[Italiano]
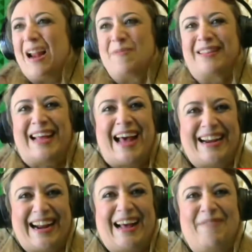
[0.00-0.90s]
mia
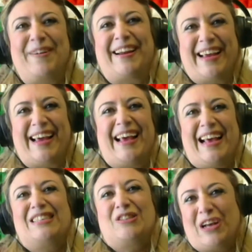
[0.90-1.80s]
terra
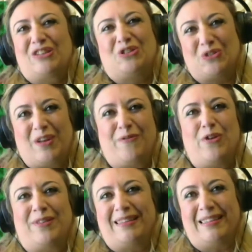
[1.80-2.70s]
perché so che ci sono
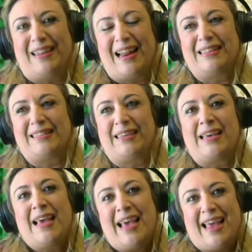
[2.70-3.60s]
davvero tanti talenti
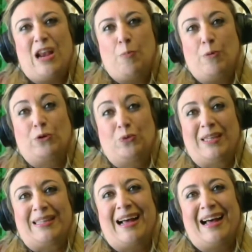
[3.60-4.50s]
ecco. e le
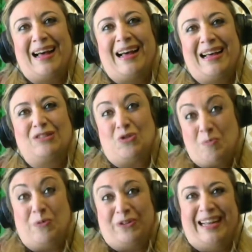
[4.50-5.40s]
opportunità sono
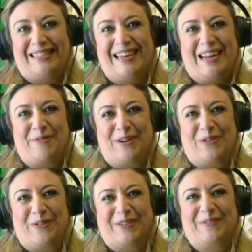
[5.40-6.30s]
importanti anche per loro.